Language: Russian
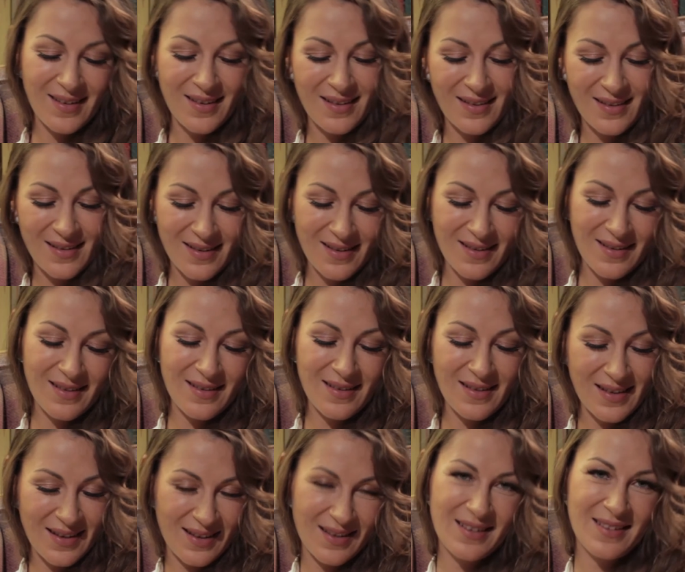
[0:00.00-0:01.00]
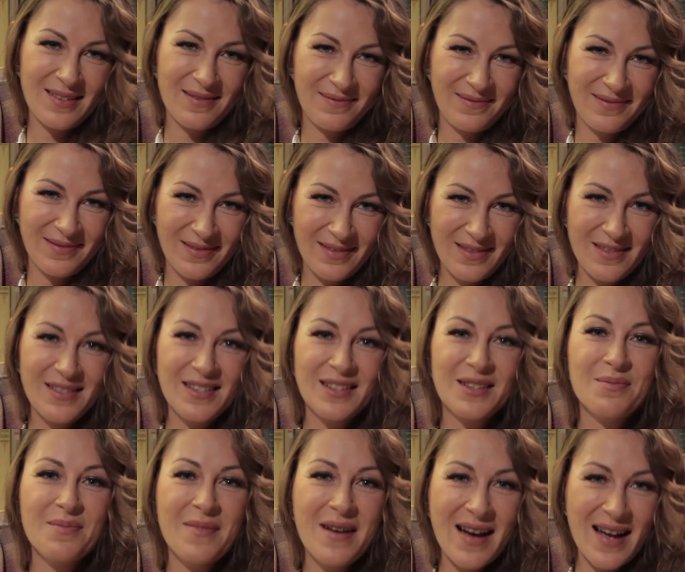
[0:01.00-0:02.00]
А, -а вот
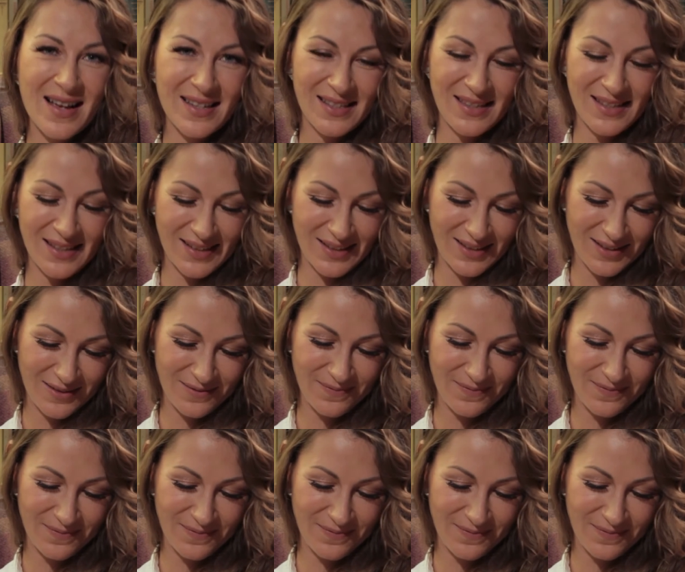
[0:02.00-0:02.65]
мастер.